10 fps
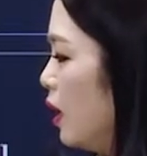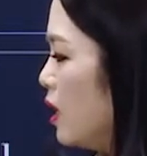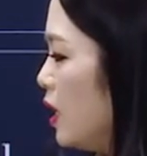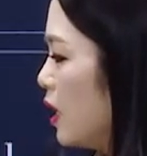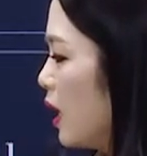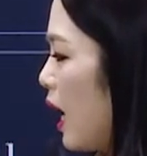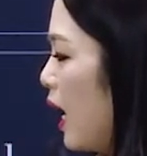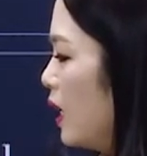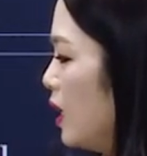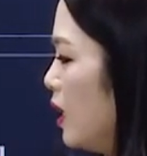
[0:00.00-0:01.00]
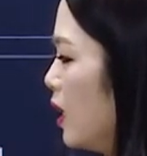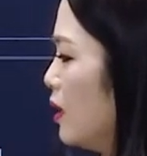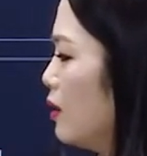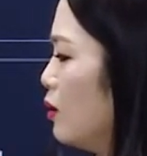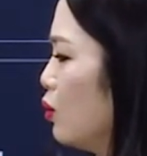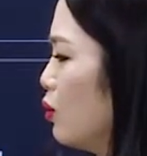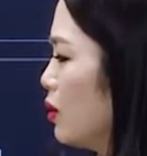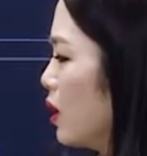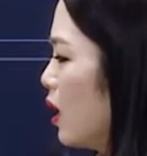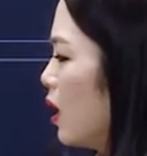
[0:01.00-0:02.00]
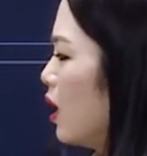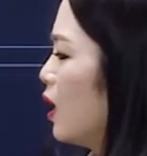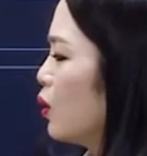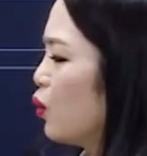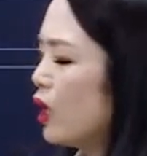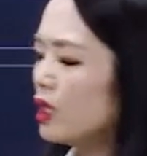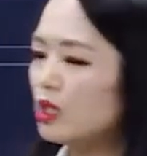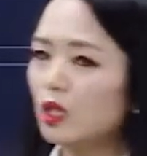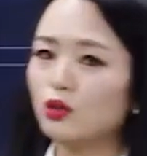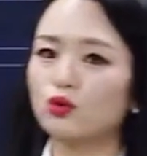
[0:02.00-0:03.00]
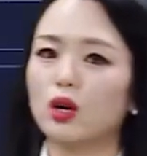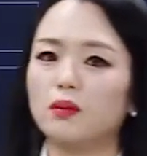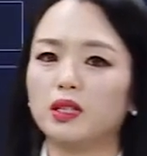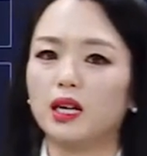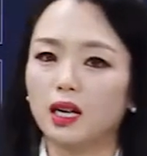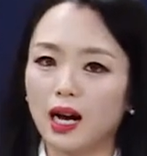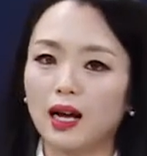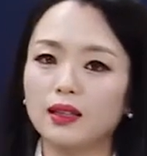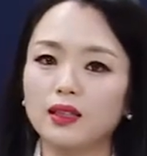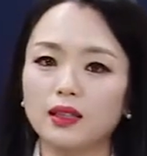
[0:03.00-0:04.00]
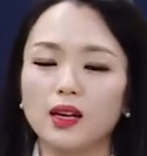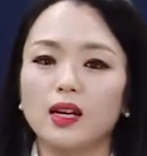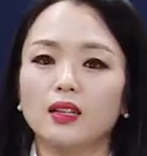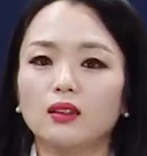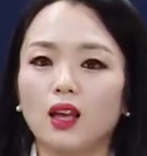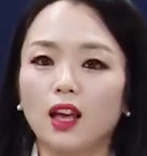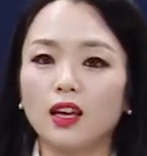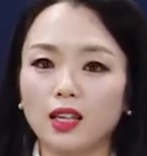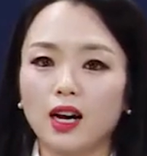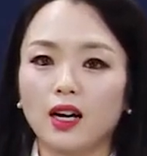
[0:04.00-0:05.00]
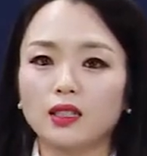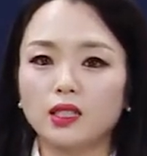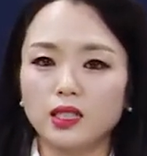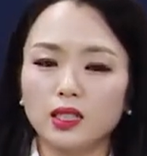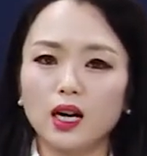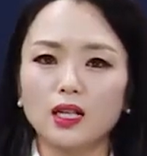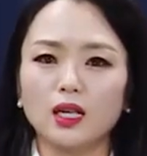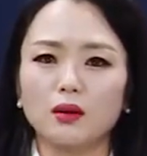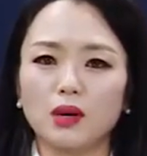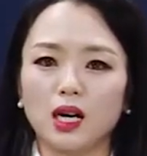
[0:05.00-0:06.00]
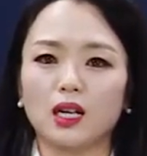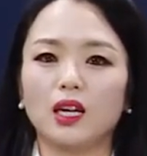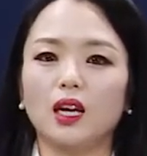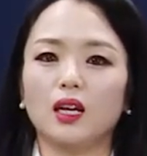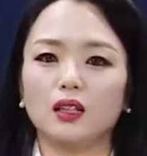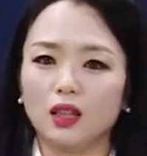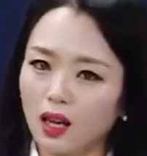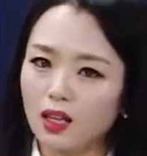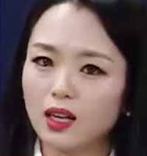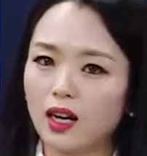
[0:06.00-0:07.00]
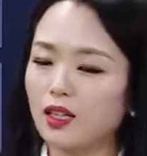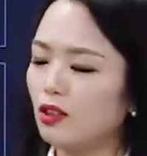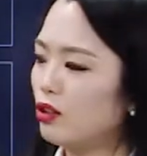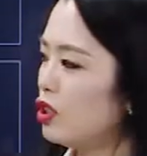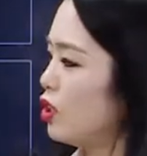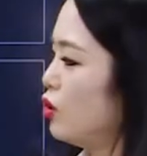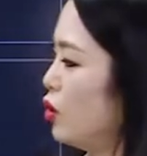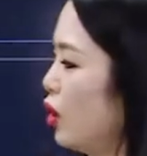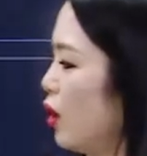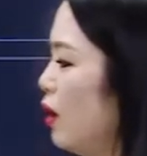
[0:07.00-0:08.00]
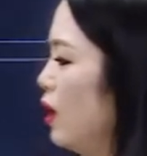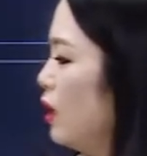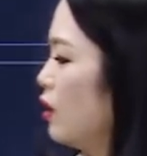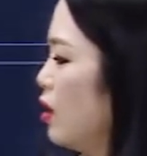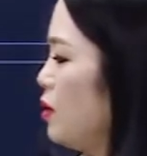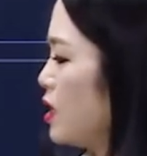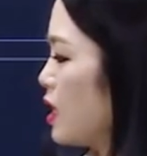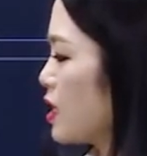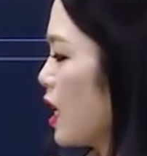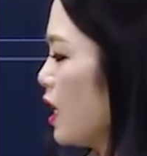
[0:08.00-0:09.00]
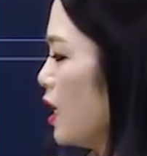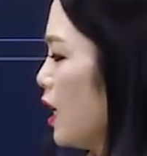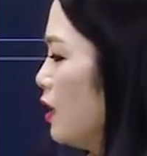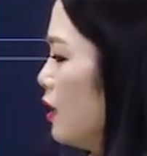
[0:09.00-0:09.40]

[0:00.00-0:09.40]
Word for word: 이 간이라는 동사가 굉장히 중요합니다. 간, 대다, 시간에 맞게 대다 이런 뜻이 있죠. 그럼 이제 샹이라는